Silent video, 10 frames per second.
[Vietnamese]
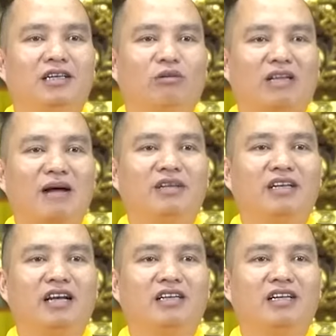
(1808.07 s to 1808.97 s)
trong tam
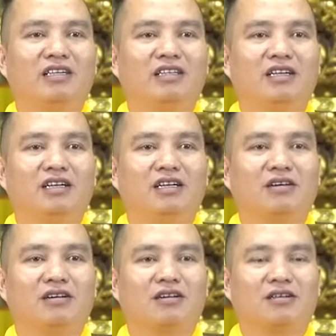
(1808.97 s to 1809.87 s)
thiên đại thiên thế giới,
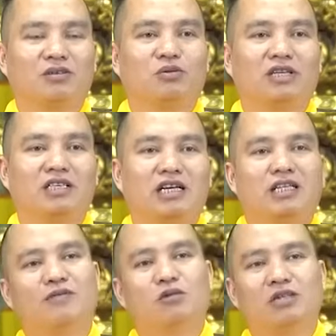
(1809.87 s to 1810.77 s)
dục giới, sắc
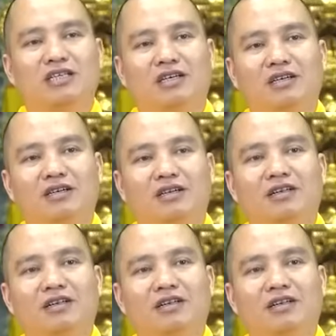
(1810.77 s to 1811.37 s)
giới, vô sắc giới.